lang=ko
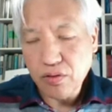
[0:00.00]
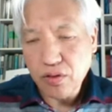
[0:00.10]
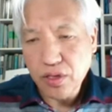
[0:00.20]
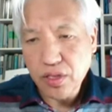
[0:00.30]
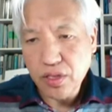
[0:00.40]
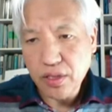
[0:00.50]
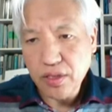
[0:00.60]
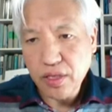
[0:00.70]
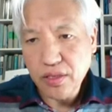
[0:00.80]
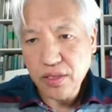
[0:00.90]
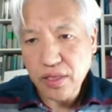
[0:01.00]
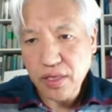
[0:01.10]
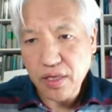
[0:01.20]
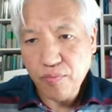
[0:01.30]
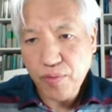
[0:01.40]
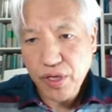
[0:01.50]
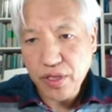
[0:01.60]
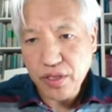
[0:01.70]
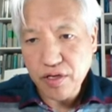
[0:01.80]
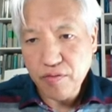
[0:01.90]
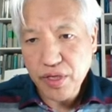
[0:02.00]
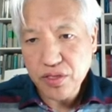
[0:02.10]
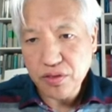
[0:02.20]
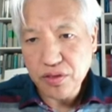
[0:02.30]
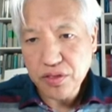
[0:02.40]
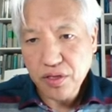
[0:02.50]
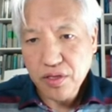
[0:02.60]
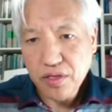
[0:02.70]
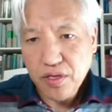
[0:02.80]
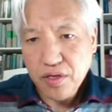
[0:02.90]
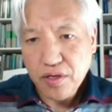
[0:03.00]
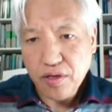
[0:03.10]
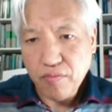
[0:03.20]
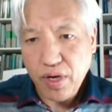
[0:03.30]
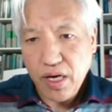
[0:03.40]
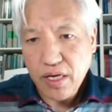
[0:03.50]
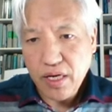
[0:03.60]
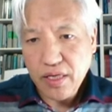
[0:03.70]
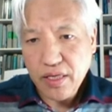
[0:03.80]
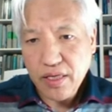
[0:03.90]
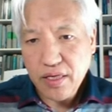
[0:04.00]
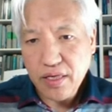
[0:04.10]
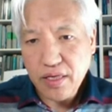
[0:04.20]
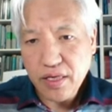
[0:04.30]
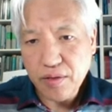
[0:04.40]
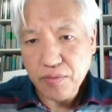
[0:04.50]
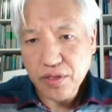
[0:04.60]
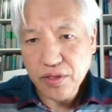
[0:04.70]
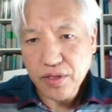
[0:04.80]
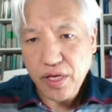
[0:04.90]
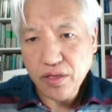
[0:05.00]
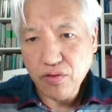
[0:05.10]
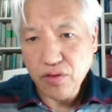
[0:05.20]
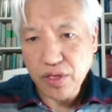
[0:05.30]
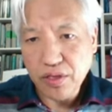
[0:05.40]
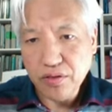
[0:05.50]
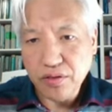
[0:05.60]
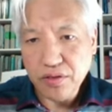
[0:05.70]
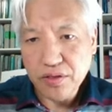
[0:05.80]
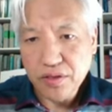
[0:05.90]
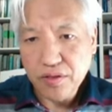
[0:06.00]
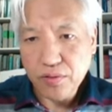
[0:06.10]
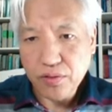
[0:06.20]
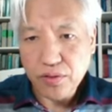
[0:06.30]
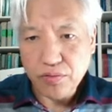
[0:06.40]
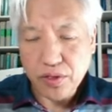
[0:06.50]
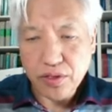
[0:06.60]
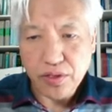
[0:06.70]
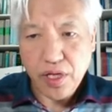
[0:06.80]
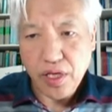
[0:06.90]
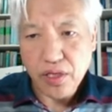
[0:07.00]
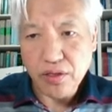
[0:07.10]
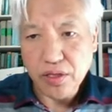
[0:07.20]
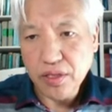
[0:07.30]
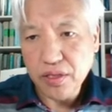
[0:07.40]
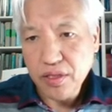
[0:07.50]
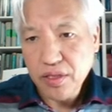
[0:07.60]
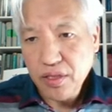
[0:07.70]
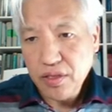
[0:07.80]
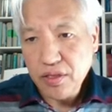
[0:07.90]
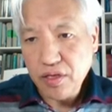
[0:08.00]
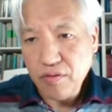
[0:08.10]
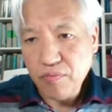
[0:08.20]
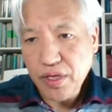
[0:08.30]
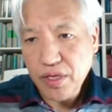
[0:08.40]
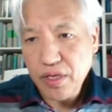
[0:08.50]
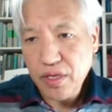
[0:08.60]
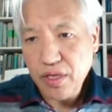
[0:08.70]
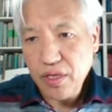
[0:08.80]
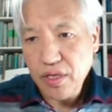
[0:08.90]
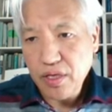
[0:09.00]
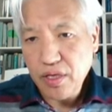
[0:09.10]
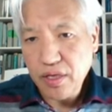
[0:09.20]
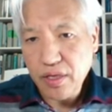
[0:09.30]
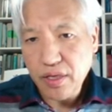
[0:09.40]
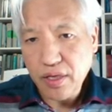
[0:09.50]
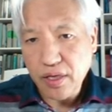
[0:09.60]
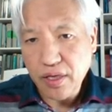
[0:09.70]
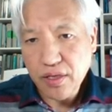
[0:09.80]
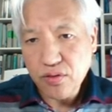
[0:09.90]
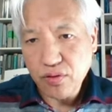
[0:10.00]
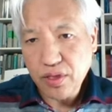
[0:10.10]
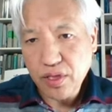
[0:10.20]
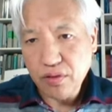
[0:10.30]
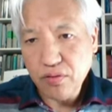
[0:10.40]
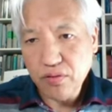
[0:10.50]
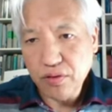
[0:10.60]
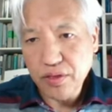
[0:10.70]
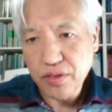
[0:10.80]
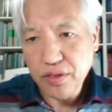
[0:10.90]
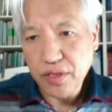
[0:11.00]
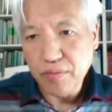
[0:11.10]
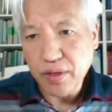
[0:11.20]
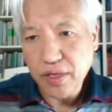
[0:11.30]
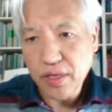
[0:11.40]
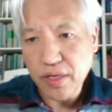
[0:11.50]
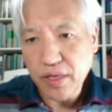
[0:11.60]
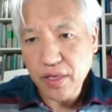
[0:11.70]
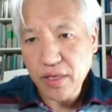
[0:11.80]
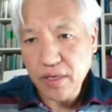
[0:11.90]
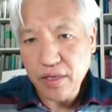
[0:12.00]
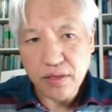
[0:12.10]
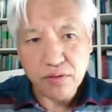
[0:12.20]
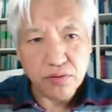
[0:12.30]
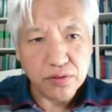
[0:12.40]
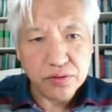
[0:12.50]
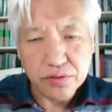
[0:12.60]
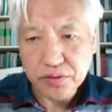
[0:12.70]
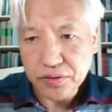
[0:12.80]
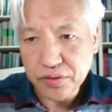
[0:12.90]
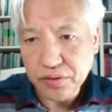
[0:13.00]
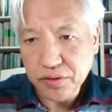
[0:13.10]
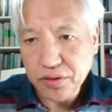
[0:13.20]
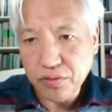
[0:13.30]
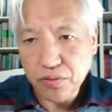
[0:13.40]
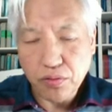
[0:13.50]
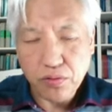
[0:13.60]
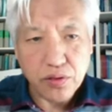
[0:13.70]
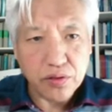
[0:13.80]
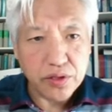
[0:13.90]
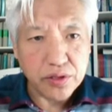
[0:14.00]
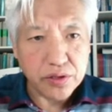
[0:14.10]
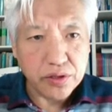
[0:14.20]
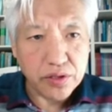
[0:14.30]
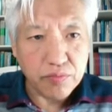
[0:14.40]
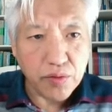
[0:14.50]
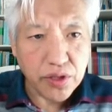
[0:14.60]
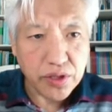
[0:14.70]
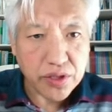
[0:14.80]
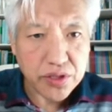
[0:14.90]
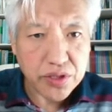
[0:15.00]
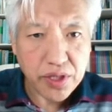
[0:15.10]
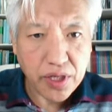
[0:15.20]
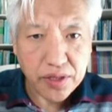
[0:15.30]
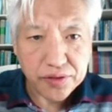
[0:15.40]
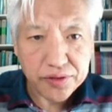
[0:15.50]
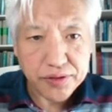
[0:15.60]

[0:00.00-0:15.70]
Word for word: 키 됐더이야 페리 열매죠 그죠 그 마 알렐레헴 그들의 행동이에요 보통 우리 그들 행위들은 열매가 좋다고 의인들에게 말해라고 어, 그리고 요걸로 그들, 그들은 먹을 것이다 예.